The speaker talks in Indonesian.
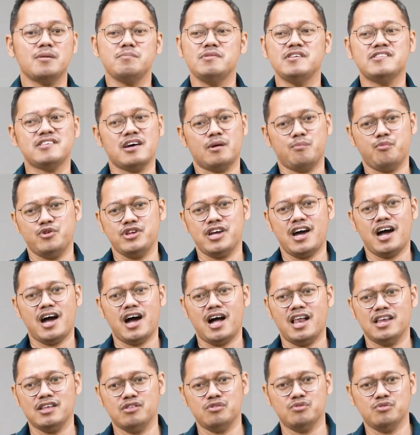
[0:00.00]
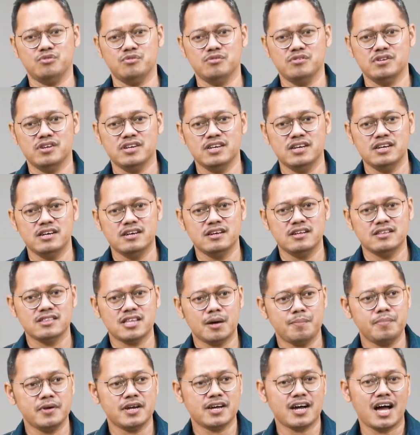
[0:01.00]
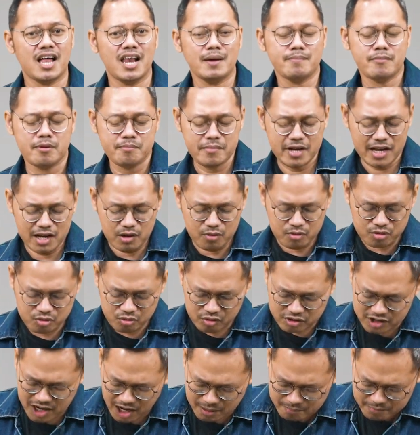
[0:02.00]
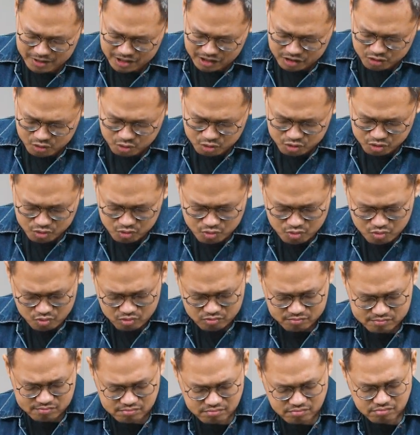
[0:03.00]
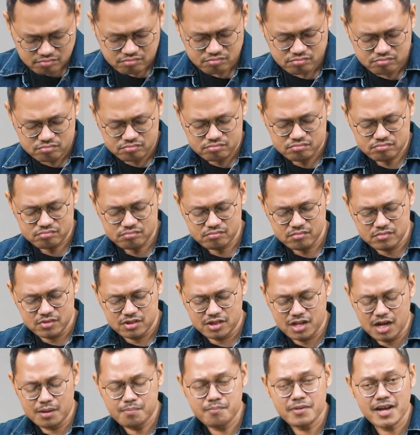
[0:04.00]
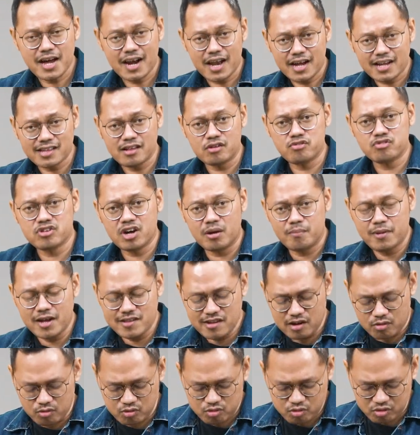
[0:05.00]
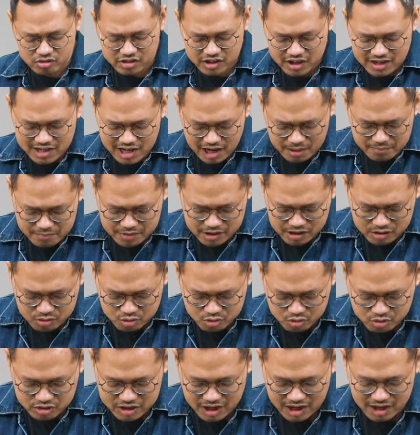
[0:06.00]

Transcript: nggak bisa punya hal itu. Tapi Kaleb memilih untuk nggak menggerutu. Dan biarlah kita juga belajar untuk tidak menggerutu